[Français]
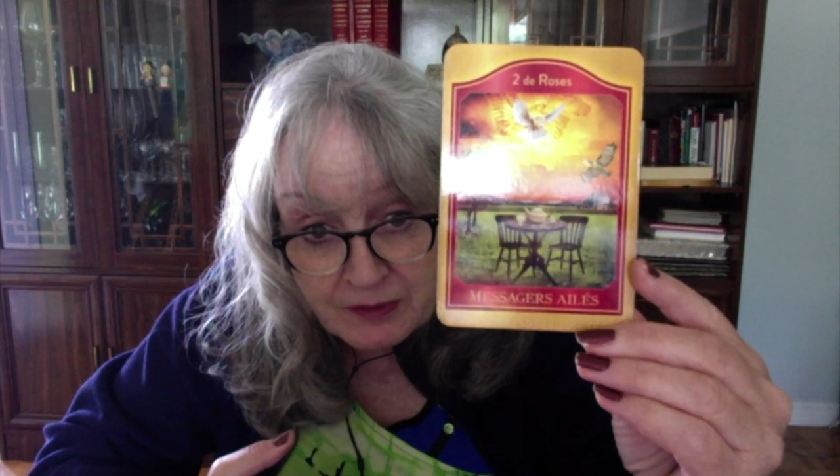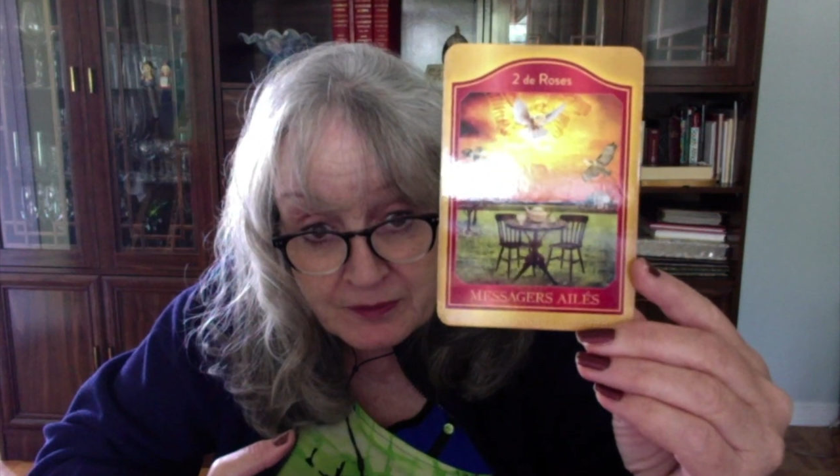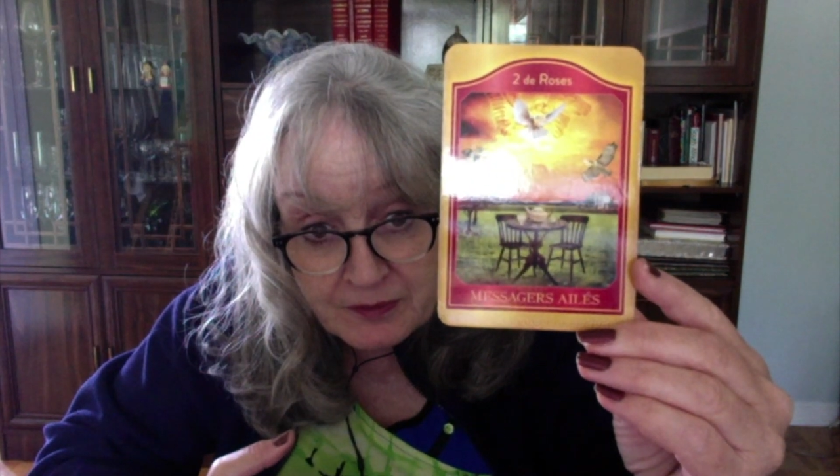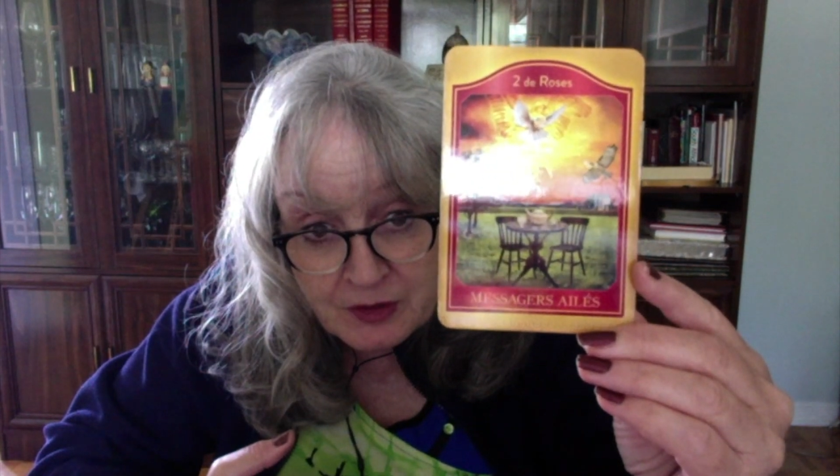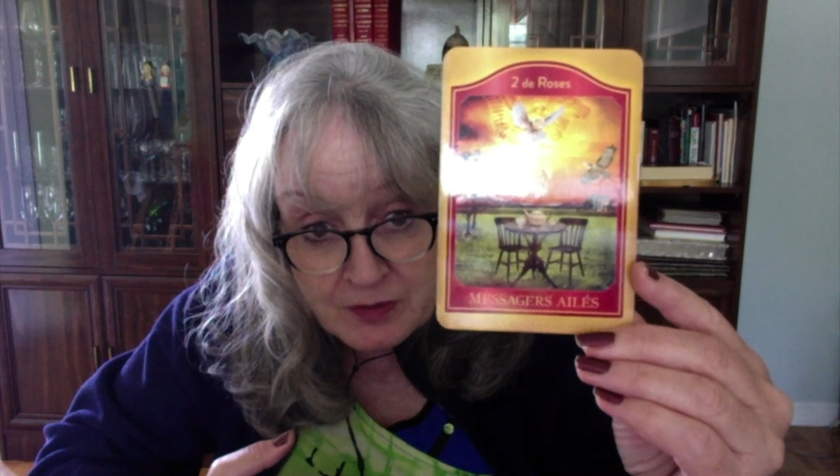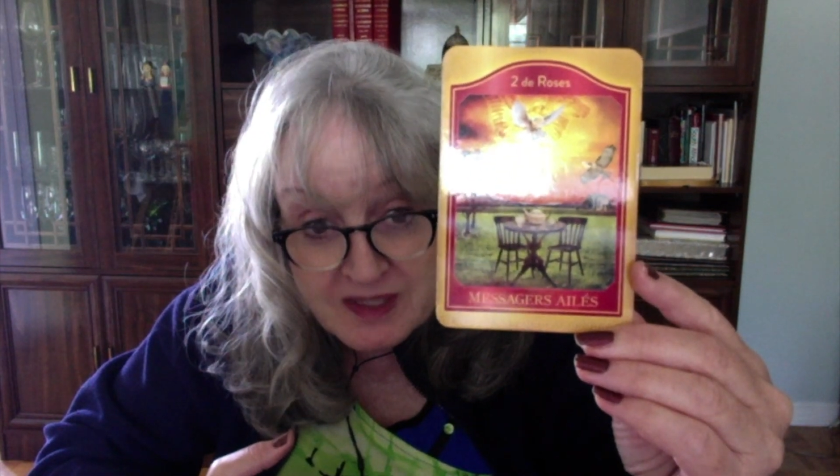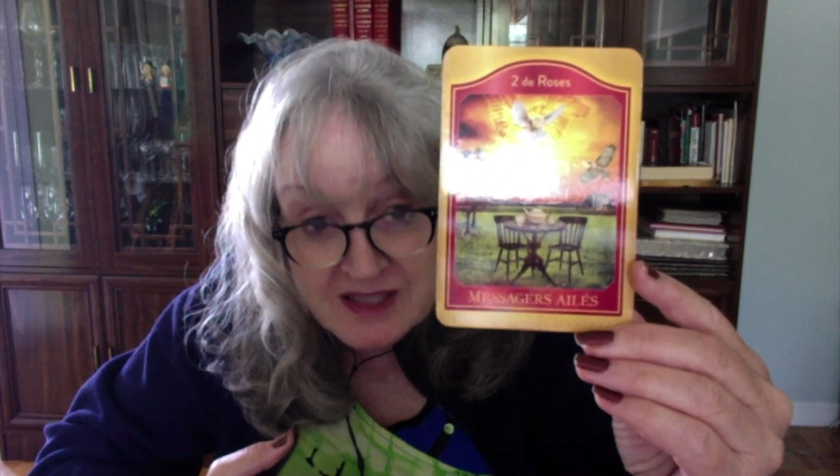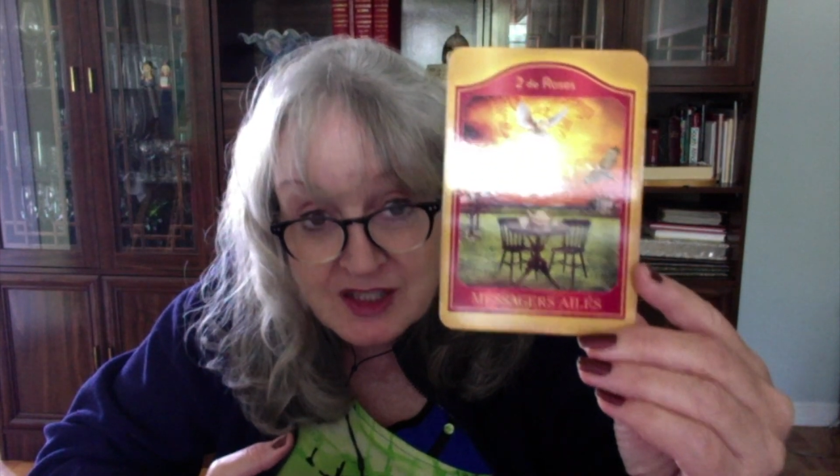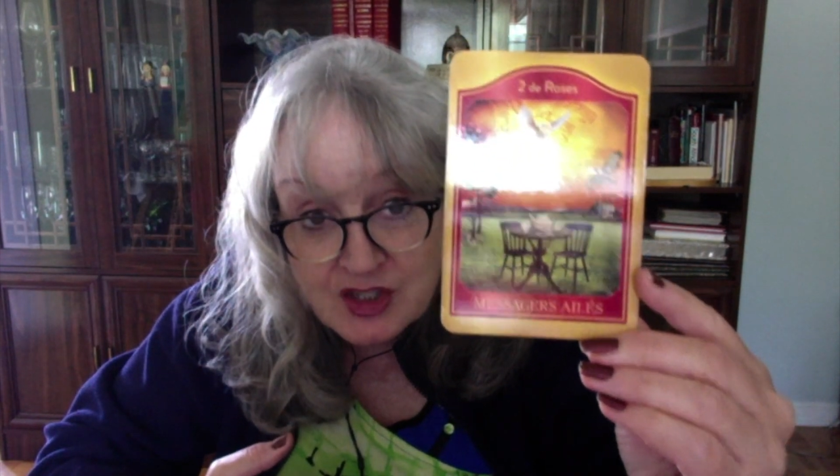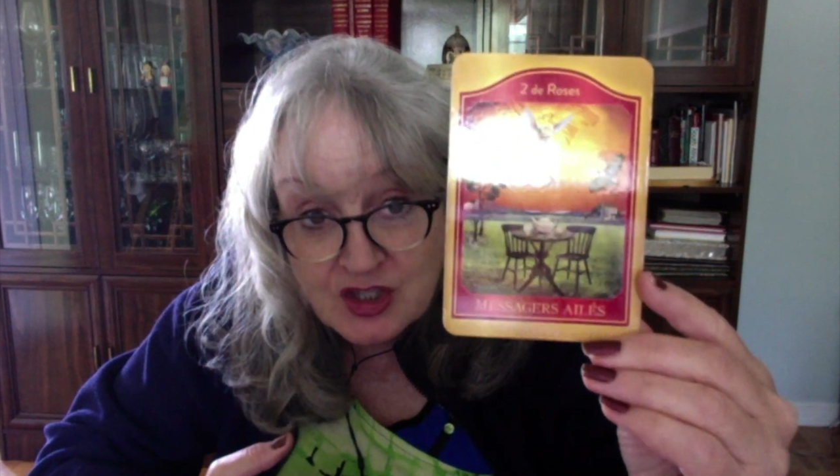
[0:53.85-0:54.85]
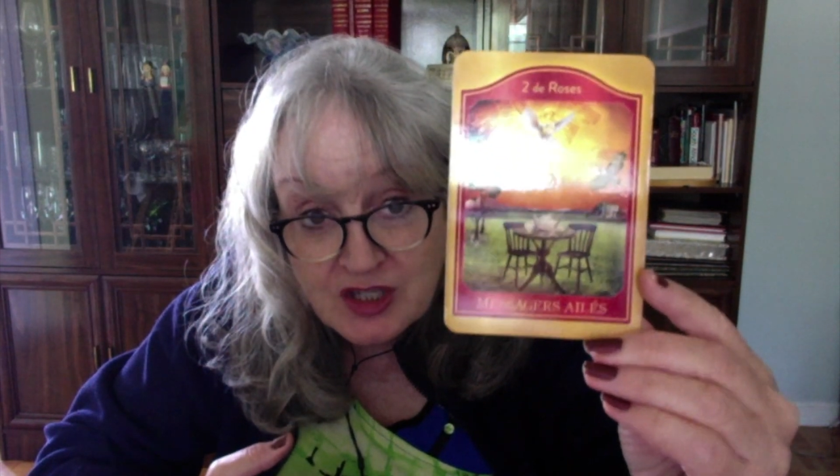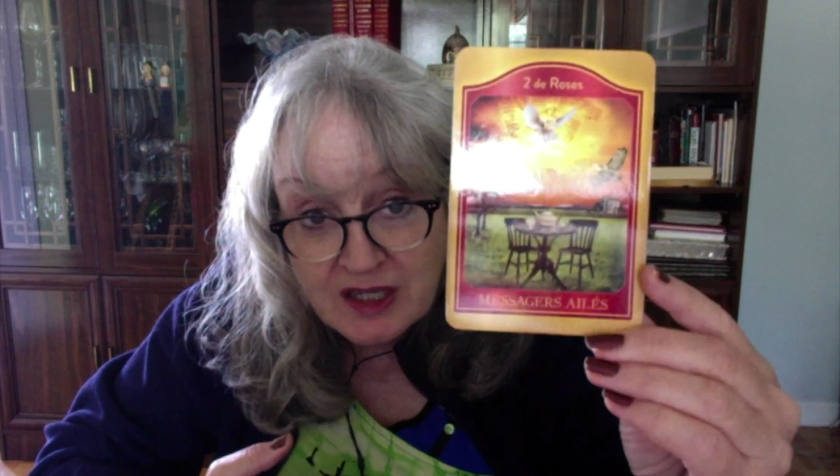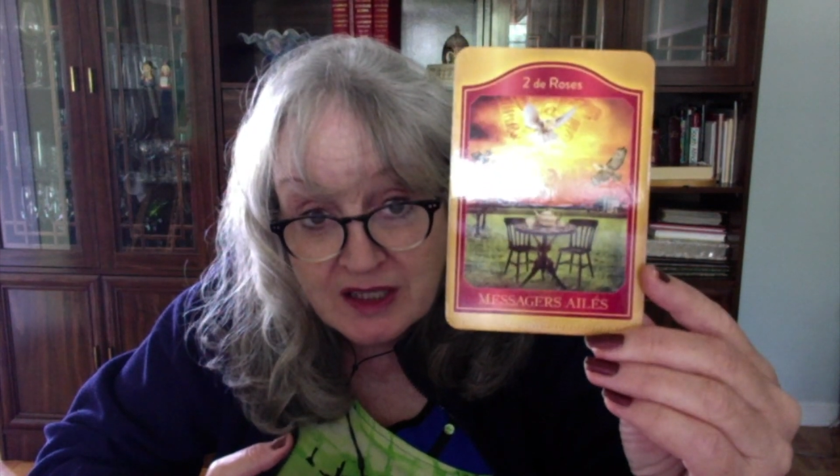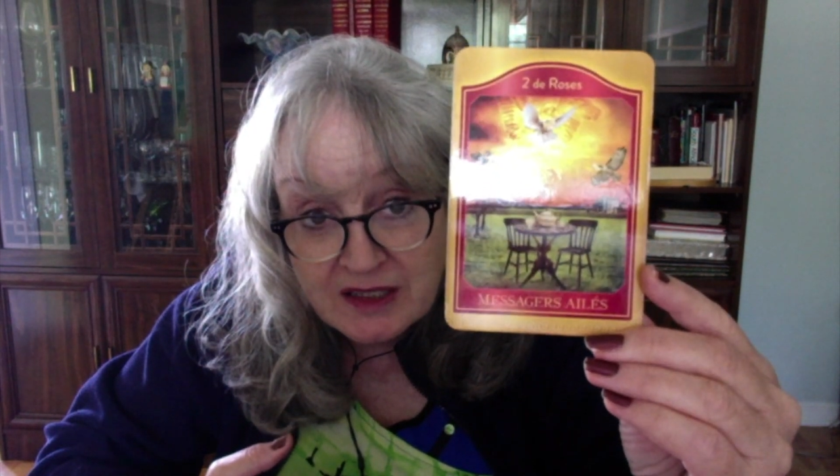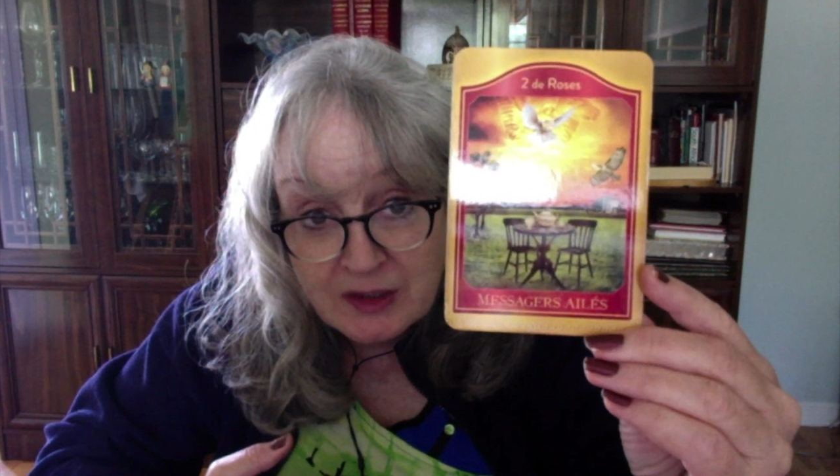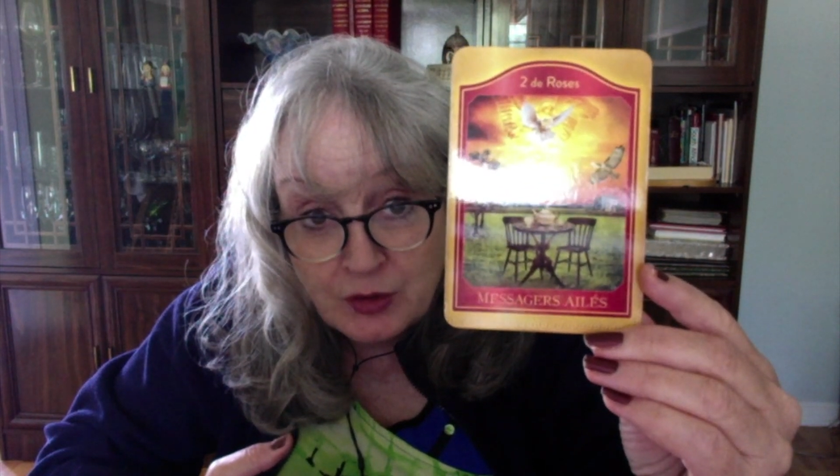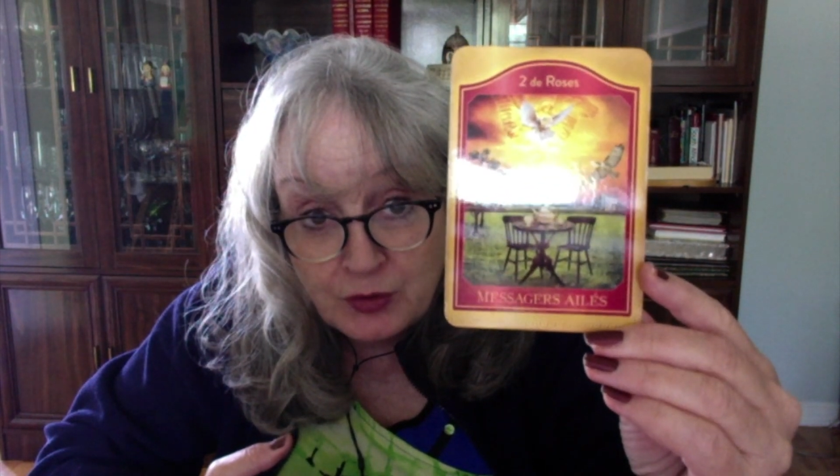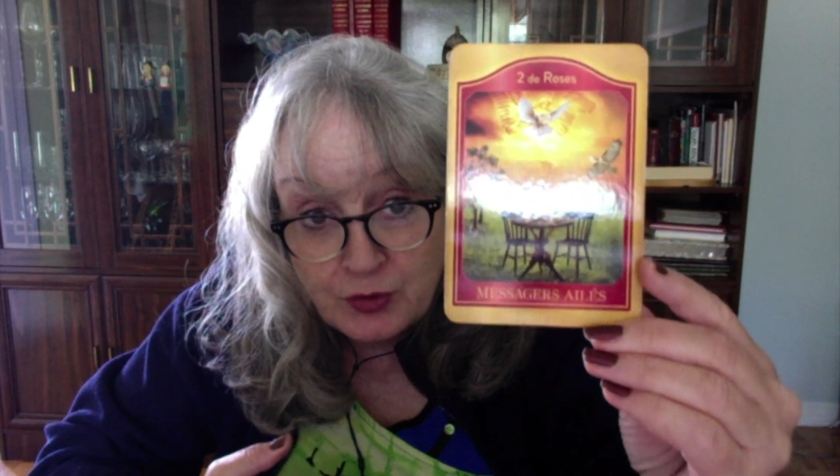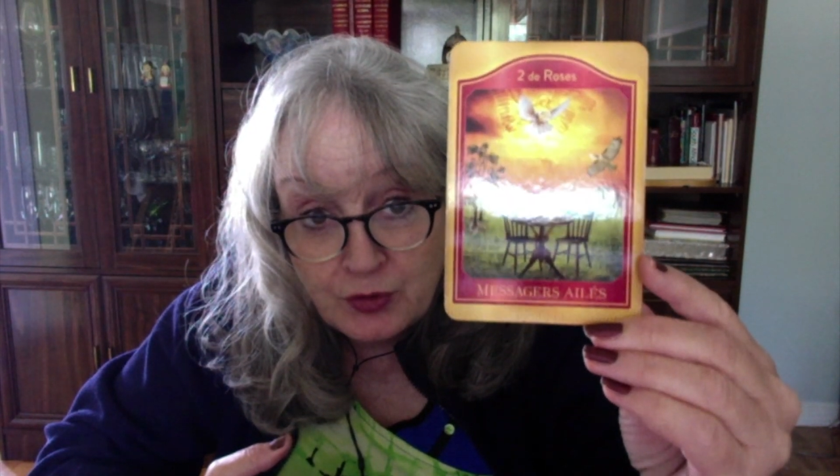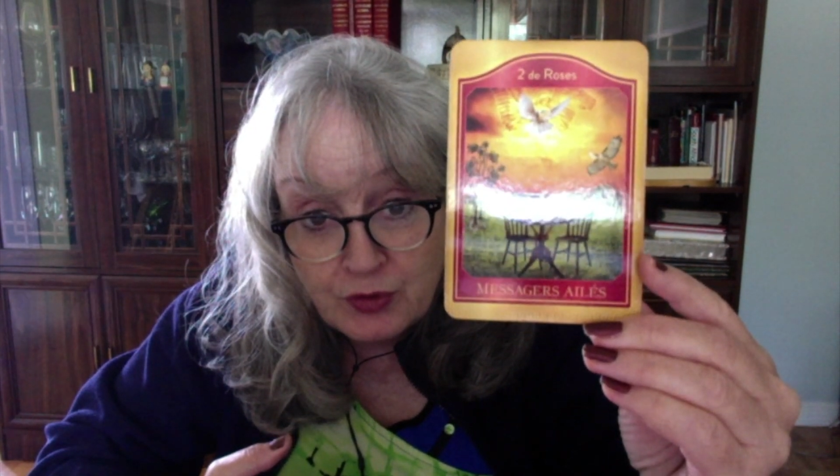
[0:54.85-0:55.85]
du, messager ailé, le 2
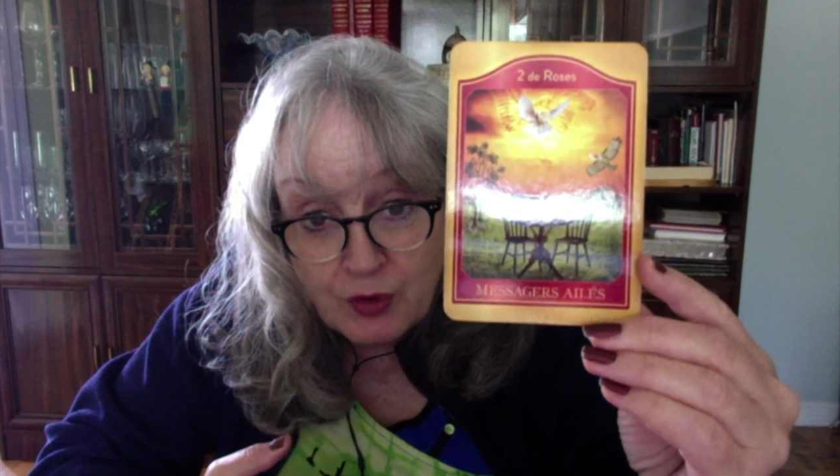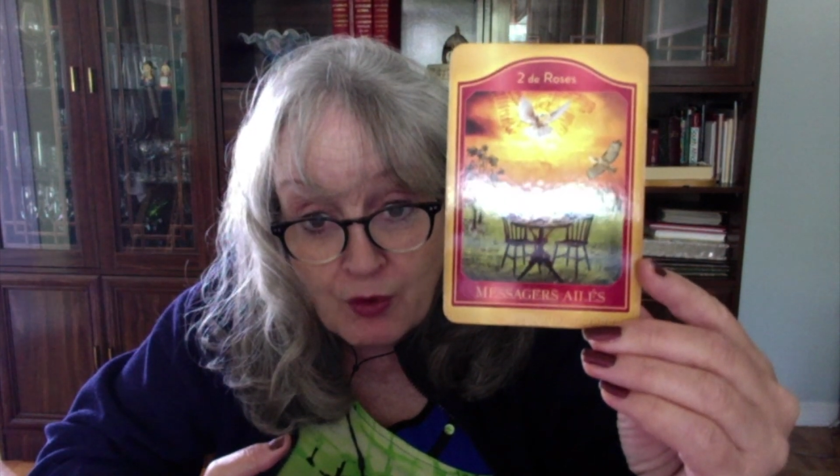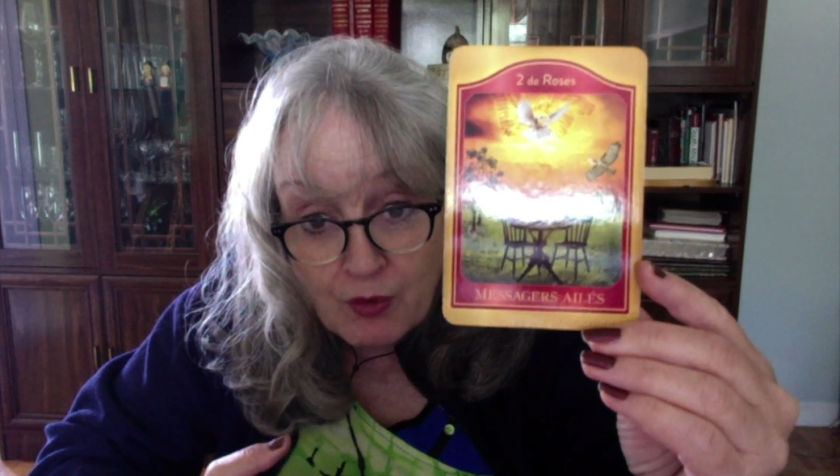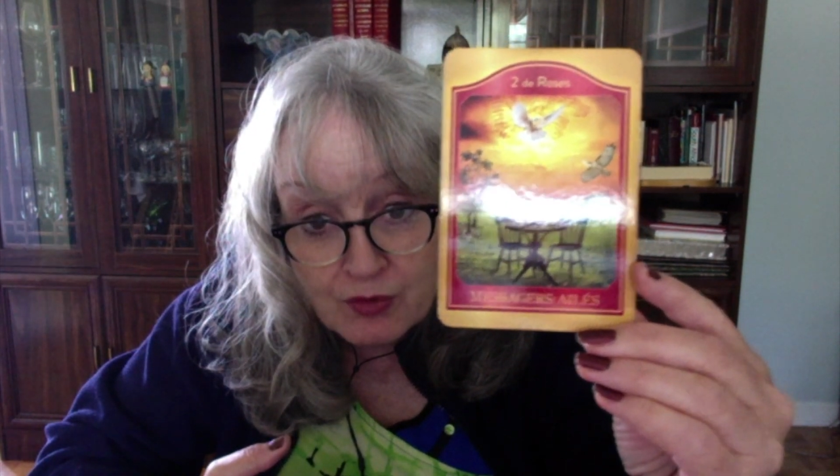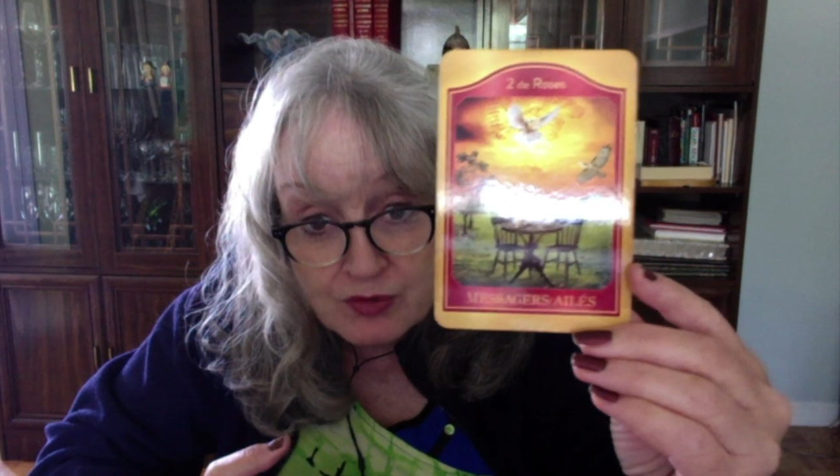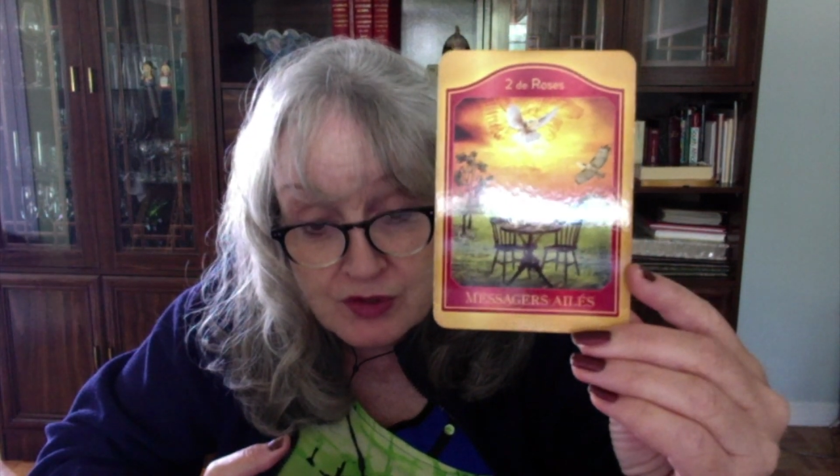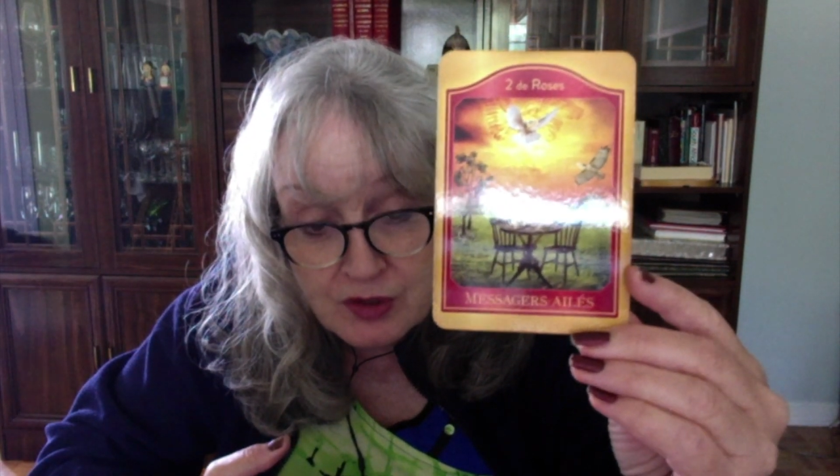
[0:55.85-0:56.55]
de rose.